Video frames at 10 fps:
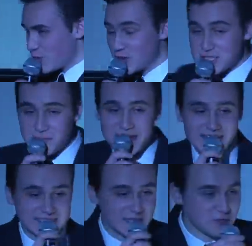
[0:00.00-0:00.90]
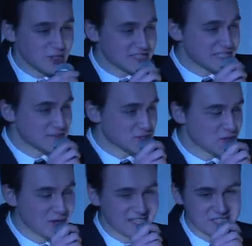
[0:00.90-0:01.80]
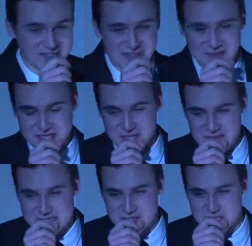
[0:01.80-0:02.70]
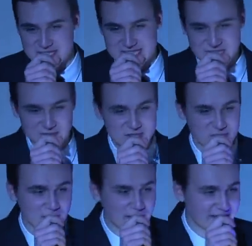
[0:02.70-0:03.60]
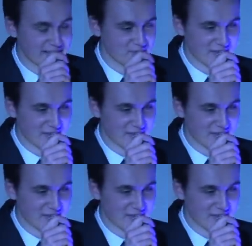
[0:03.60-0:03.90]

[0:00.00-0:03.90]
Очень приятно наблюдать за тем, сколько человек пришло послушать наше выступление.